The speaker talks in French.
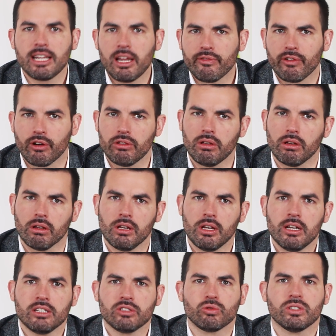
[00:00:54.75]
téléphone
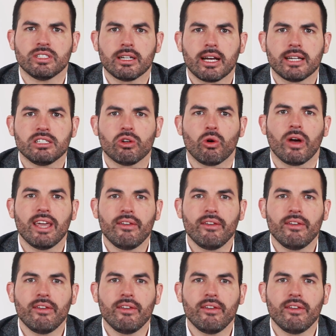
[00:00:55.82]
sont des ingrédients